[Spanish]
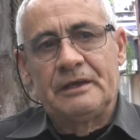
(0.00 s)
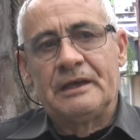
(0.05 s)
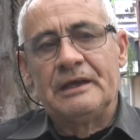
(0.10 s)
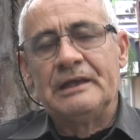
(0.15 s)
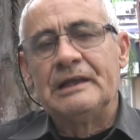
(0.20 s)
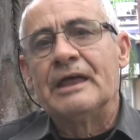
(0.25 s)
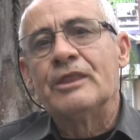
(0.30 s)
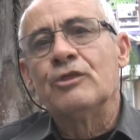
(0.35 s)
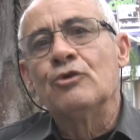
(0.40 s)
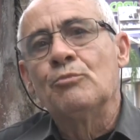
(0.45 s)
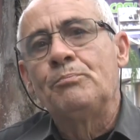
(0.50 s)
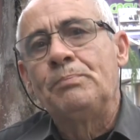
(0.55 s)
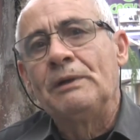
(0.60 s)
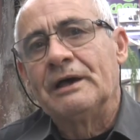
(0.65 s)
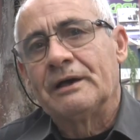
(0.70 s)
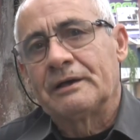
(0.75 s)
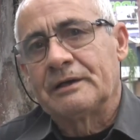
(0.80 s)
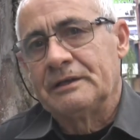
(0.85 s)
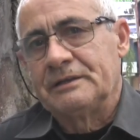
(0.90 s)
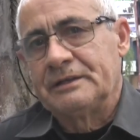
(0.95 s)
que la
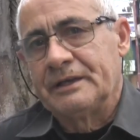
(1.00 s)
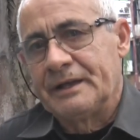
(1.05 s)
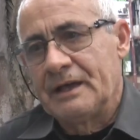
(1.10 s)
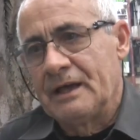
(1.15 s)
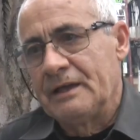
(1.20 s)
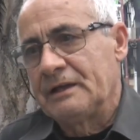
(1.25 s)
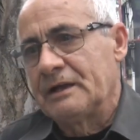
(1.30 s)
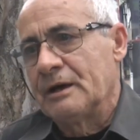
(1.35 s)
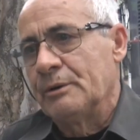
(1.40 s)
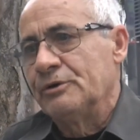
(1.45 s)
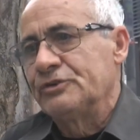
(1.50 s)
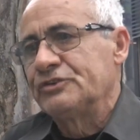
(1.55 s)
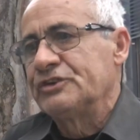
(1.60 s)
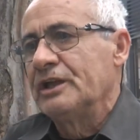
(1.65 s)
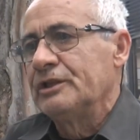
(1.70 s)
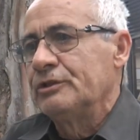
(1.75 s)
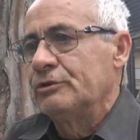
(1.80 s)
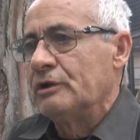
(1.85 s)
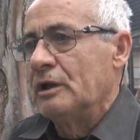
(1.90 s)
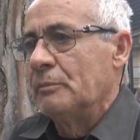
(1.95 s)
dupla que estará
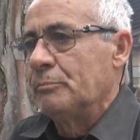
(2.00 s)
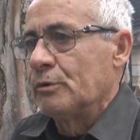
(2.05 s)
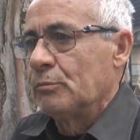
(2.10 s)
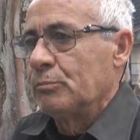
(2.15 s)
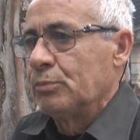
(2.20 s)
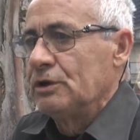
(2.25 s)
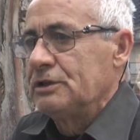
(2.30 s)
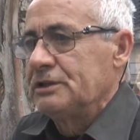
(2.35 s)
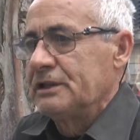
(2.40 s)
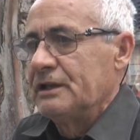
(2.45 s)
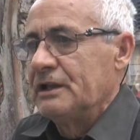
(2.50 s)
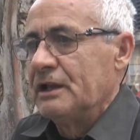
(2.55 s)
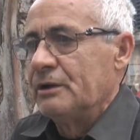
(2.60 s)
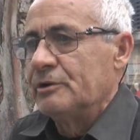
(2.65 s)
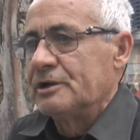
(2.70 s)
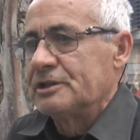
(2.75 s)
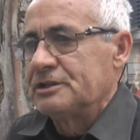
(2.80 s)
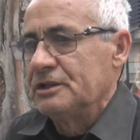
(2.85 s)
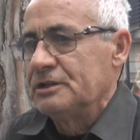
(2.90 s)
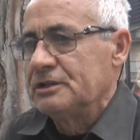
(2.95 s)
encabezando la propuesta de la
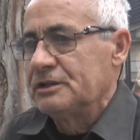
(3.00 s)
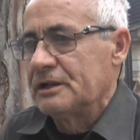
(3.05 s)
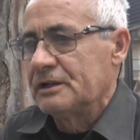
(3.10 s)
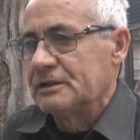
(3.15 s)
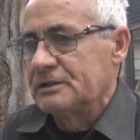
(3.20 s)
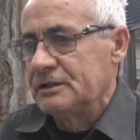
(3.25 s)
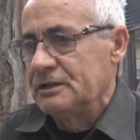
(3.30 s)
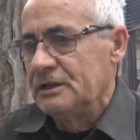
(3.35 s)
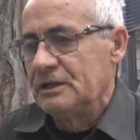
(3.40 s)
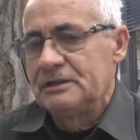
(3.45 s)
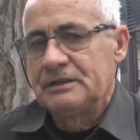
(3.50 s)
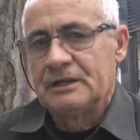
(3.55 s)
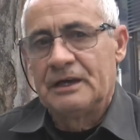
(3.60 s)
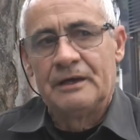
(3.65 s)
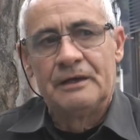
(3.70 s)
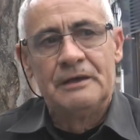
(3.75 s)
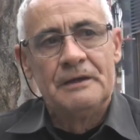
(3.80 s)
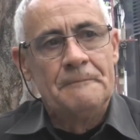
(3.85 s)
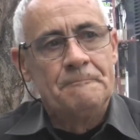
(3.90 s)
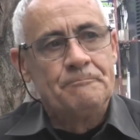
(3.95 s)
vertiente artiguista